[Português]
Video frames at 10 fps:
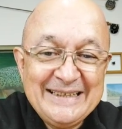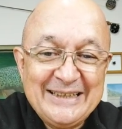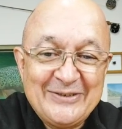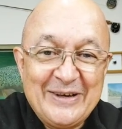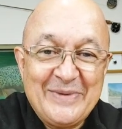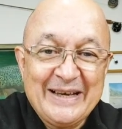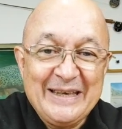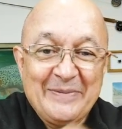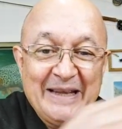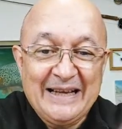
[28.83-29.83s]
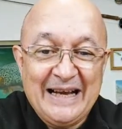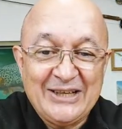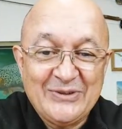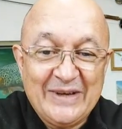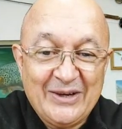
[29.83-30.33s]
Então vamos aqui brincar
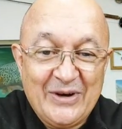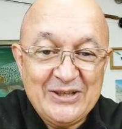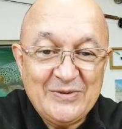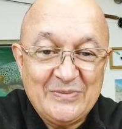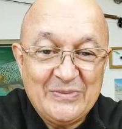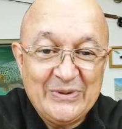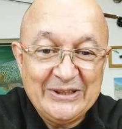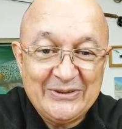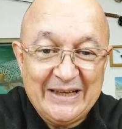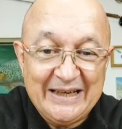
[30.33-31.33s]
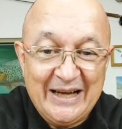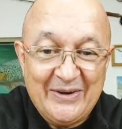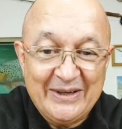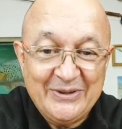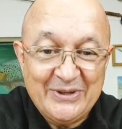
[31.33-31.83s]
de um negócio muito
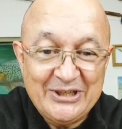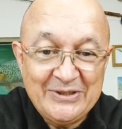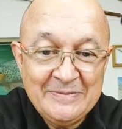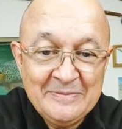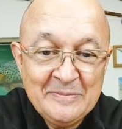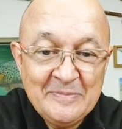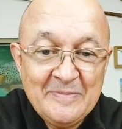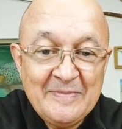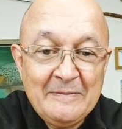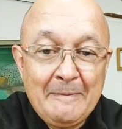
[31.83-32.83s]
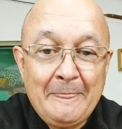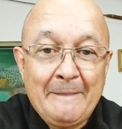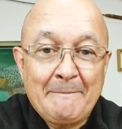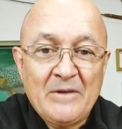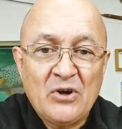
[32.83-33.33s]
legal aqui hoje.
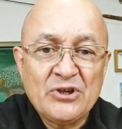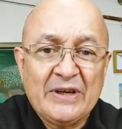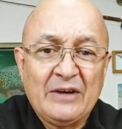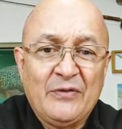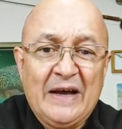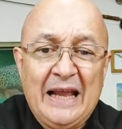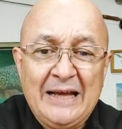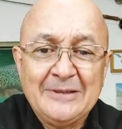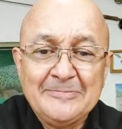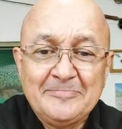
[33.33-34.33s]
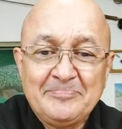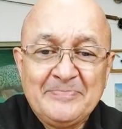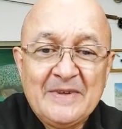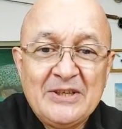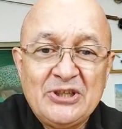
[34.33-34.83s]
Hoje eu quero falar
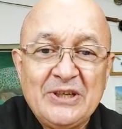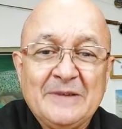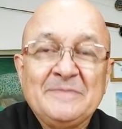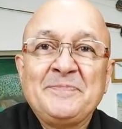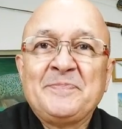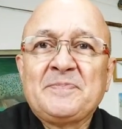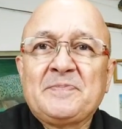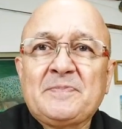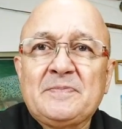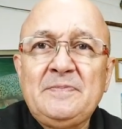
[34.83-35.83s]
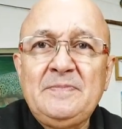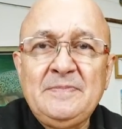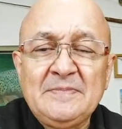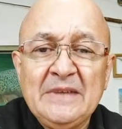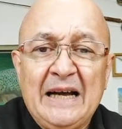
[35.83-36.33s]
de
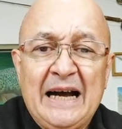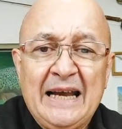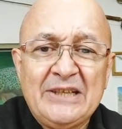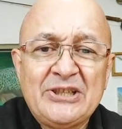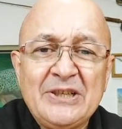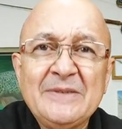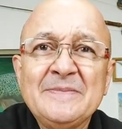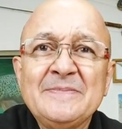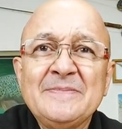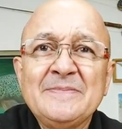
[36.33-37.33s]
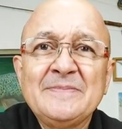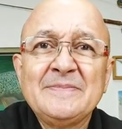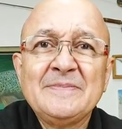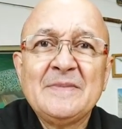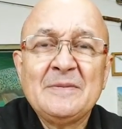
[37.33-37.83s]
arte,
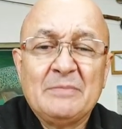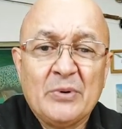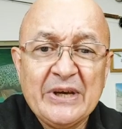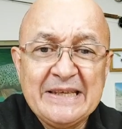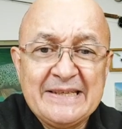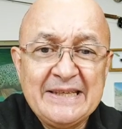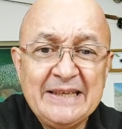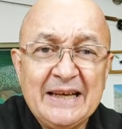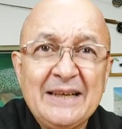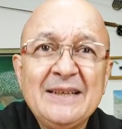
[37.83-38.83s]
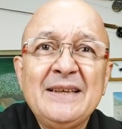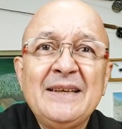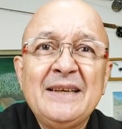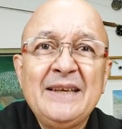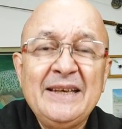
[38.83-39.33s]
poesia
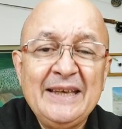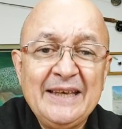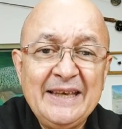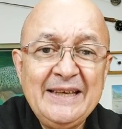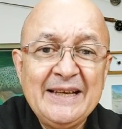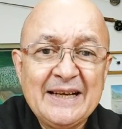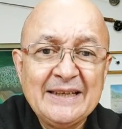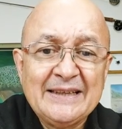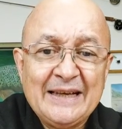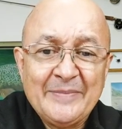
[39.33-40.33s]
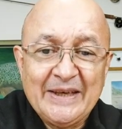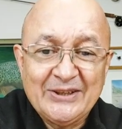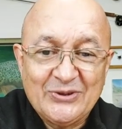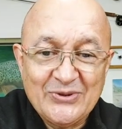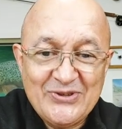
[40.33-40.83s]
e
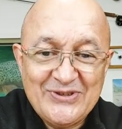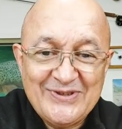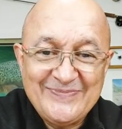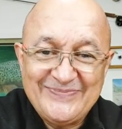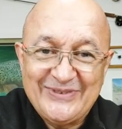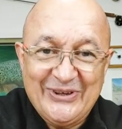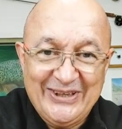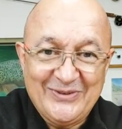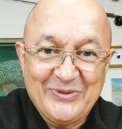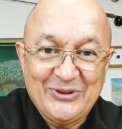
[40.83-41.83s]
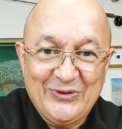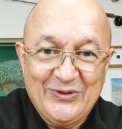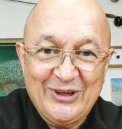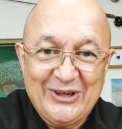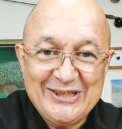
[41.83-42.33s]
encantamentos. Olha como eu tô
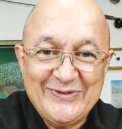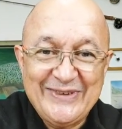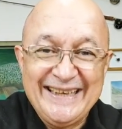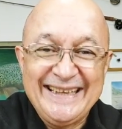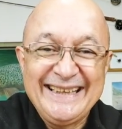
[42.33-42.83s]
filósofo.